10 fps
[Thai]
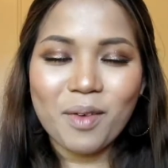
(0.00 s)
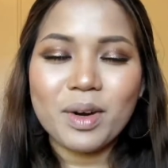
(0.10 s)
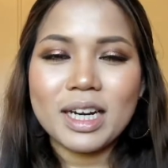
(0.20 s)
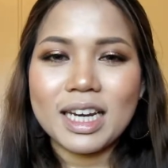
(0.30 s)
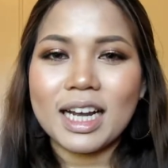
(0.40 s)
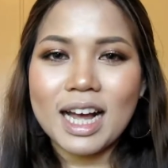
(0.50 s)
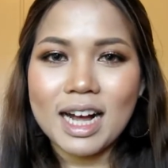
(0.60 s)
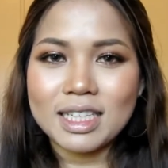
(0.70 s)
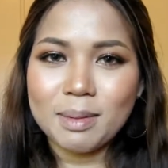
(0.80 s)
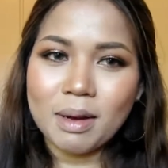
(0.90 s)
วันนี้นะคะ
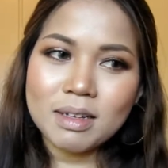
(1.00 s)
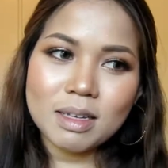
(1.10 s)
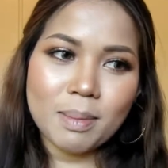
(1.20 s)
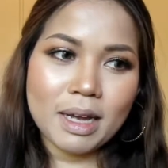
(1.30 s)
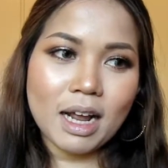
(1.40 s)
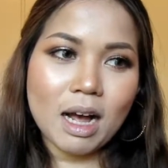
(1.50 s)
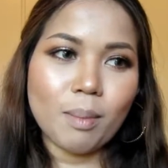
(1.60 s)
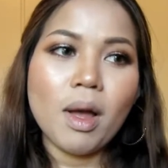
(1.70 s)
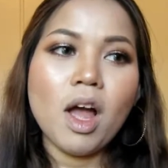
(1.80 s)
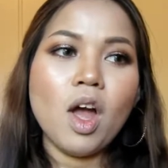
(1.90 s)
จามก็จะมา
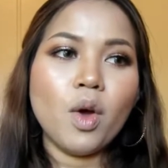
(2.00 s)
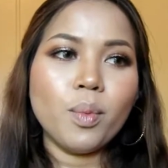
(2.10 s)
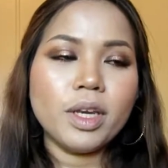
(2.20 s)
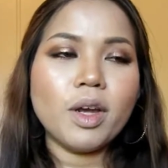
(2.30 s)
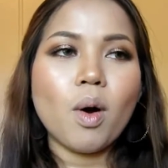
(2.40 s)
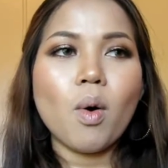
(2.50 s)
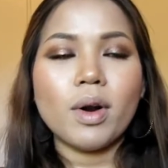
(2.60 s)
ทำวิดีโอ